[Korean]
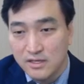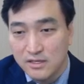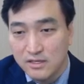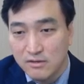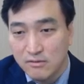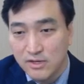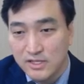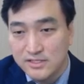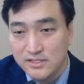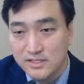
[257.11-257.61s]

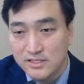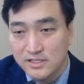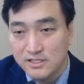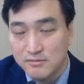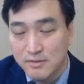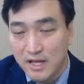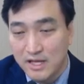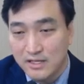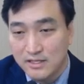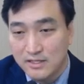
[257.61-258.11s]
환자들이
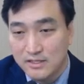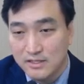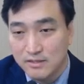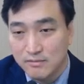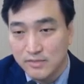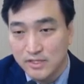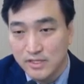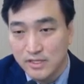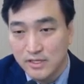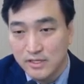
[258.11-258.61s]
많기
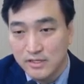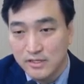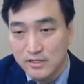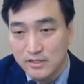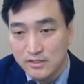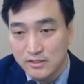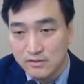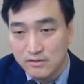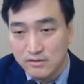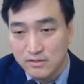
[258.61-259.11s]
때문에
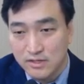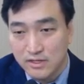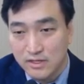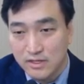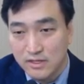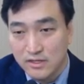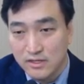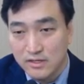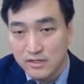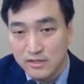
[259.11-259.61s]

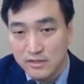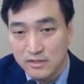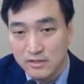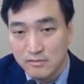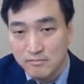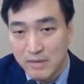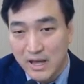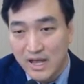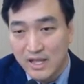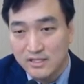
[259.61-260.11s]
이렇게
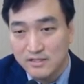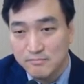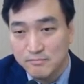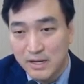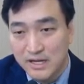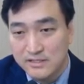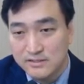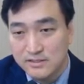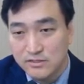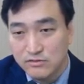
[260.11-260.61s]
많은
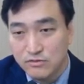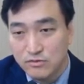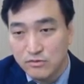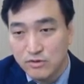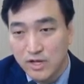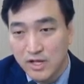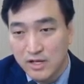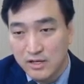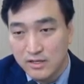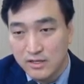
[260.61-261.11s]

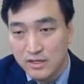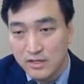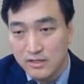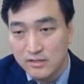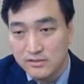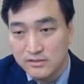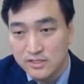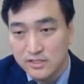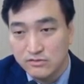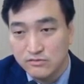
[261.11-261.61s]
발생률과
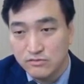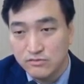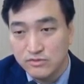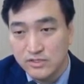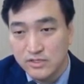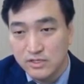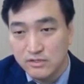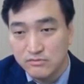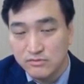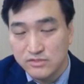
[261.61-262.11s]
함께
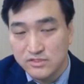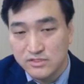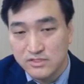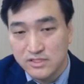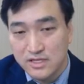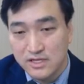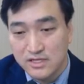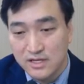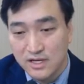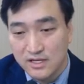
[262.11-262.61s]
생존기간도
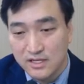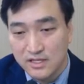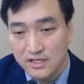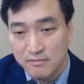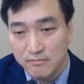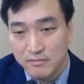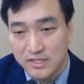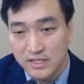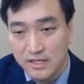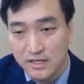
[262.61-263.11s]
증가를 하게
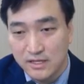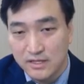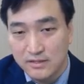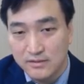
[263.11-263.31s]
됩니다.